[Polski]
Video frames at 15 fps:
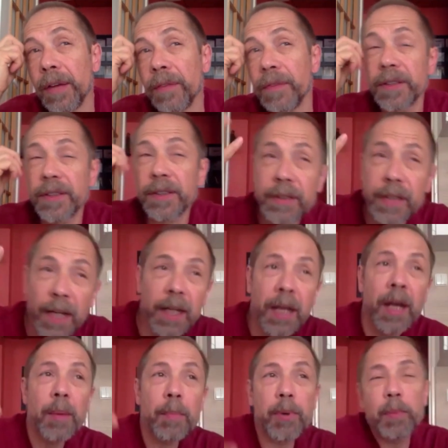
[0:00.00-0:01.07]
Więc
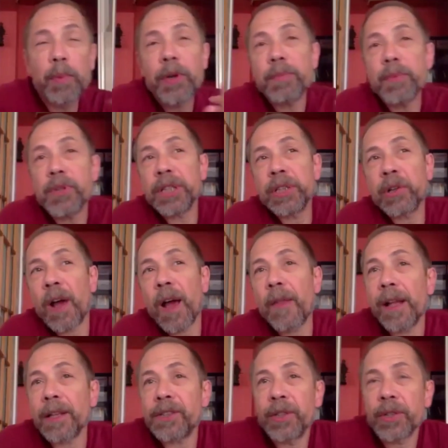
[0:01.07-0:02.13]
tak, próbujmy się
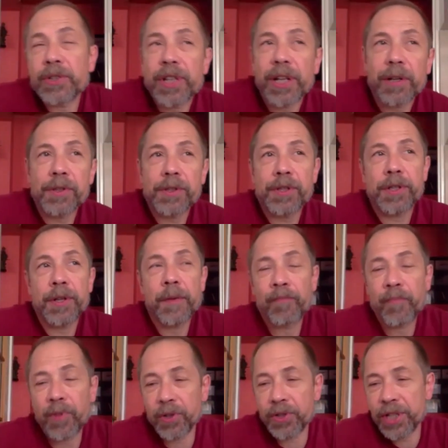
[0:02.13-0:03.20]
dogadać do czegoś, ja do